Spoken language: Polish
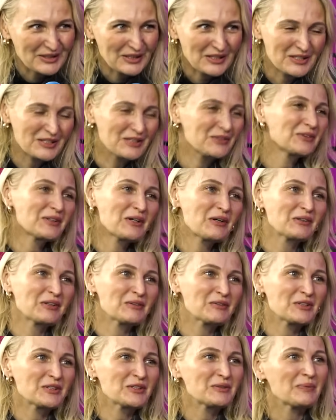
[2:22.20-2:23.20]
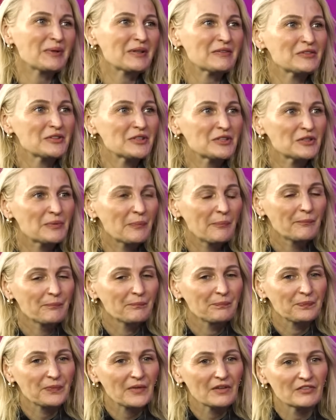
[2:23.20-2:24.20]
co na razie udało nam się sprawdzić
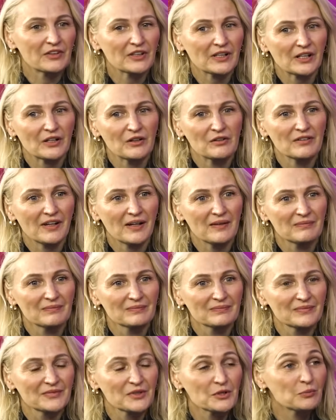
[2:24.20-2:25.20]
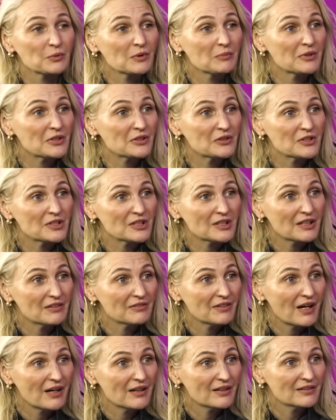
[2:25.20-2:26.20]
w Krakowie. Też byłam bardzo
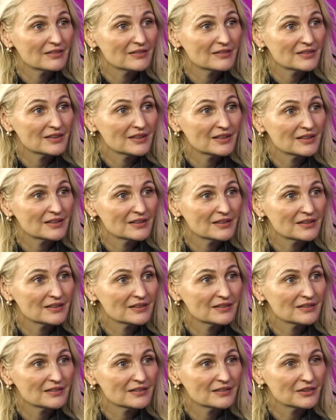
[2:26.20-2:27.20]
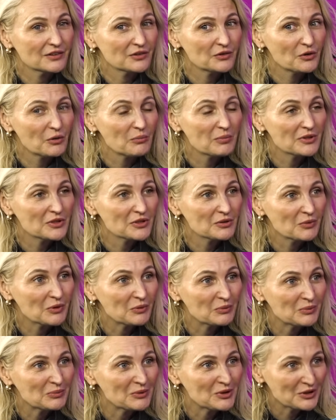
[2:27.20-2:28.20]
ciekawa, e, kto będzie
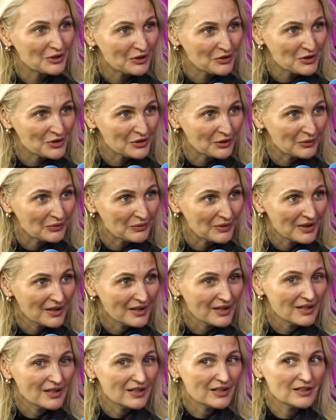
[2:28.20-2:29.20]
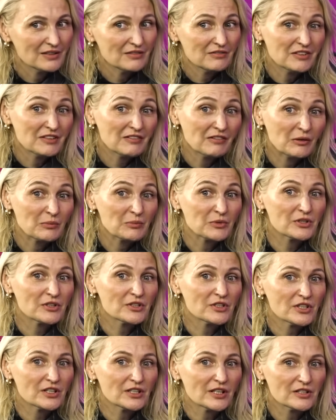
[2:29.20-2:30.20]
moją publicznością. I wydawało mi
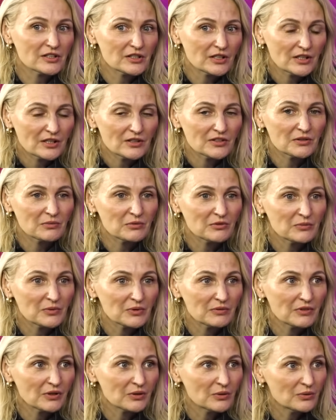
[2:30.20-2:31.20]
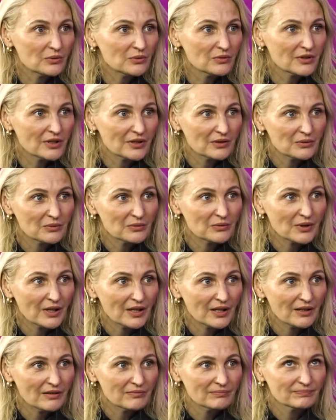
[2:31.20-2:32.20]
się, że raczej osoby w moim wieku, te,
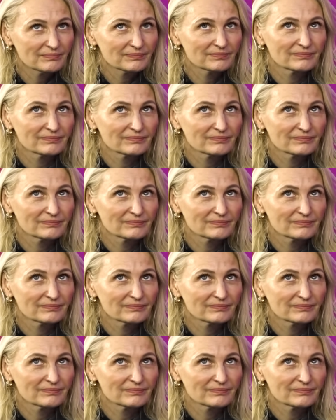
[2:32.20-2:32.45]
które